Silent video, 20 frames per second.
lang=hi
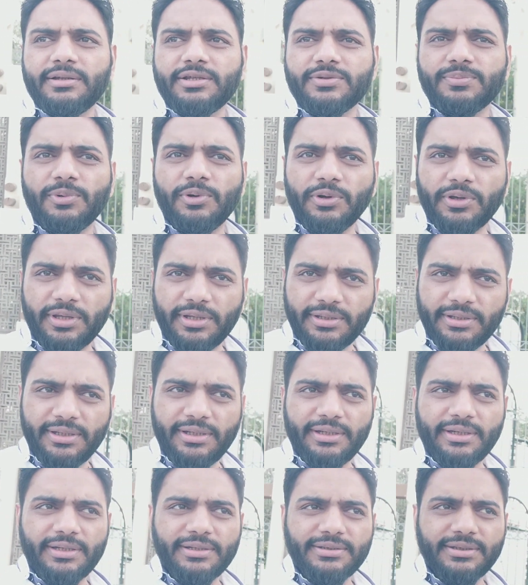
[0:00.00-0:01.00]
स्मोकिंग
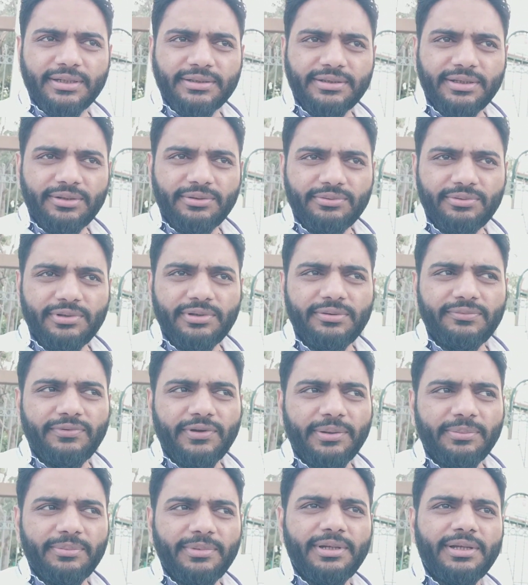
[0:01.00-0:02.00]
नहीं कर सकते हैं क्योंकि
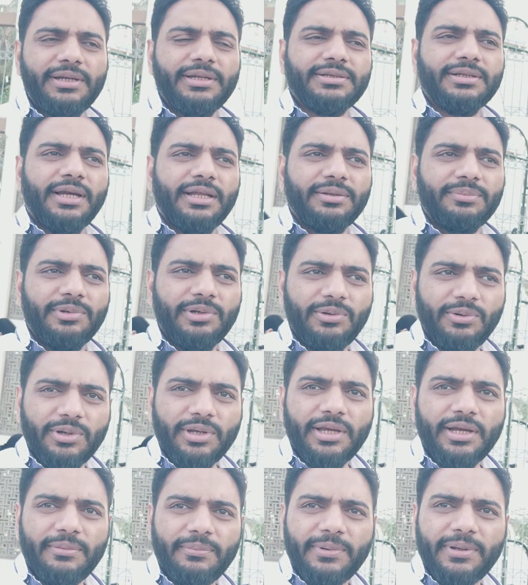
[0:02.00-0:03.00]
फैमिली के साथ में लोग
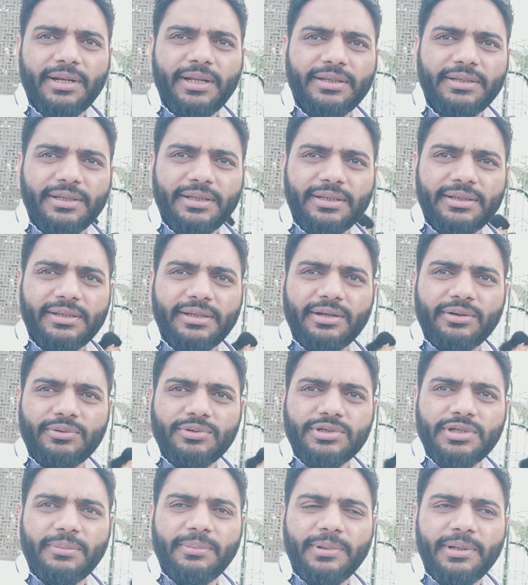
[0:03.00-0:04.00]
यहाँ पर आते हैं या
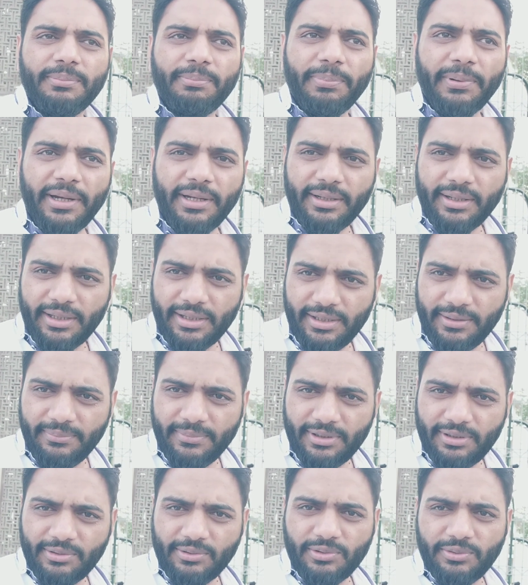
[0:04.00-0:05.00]
कुछ अपने पेट
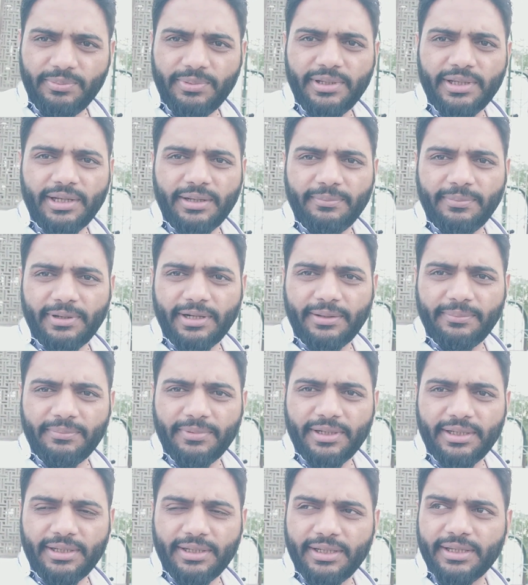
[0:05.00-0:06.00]
एनिमल को भी यहाँ पर आप
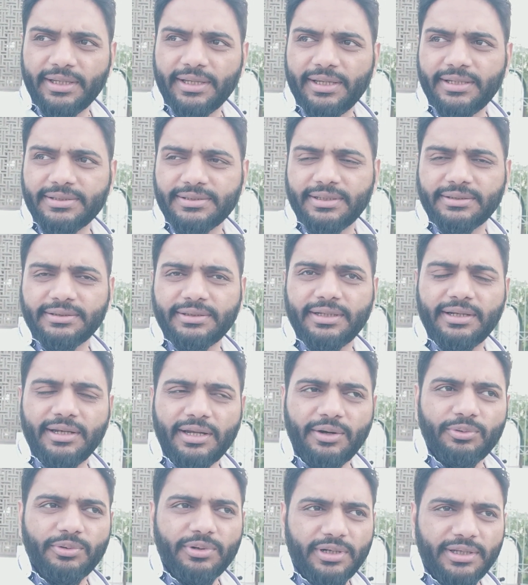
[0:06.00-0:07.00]
नहीं लेके आ सकते
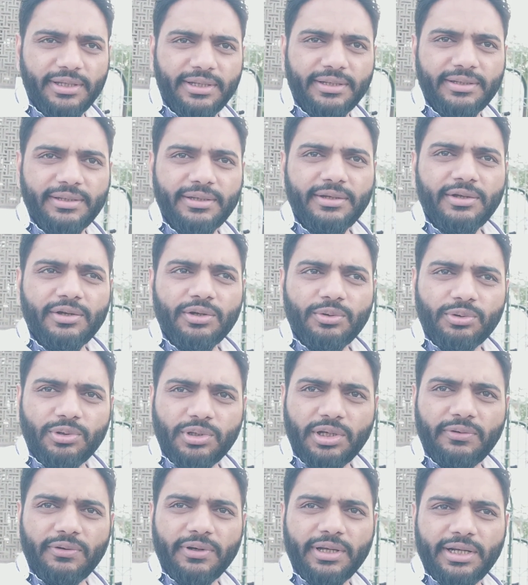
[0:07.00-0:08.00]
अलाउड नहीं है
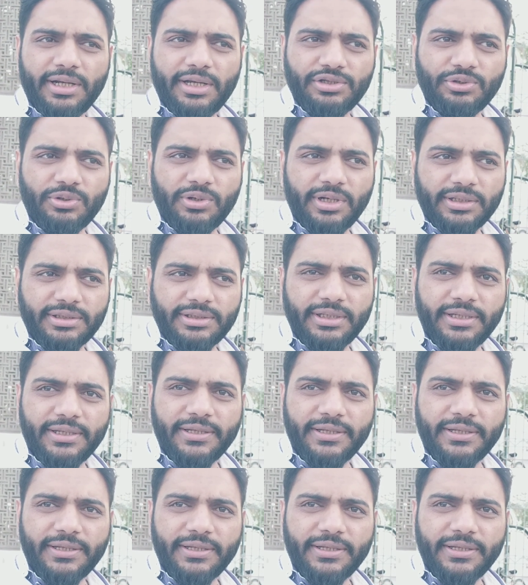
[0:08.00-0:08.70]
कुत्ता वगैरह जो रखते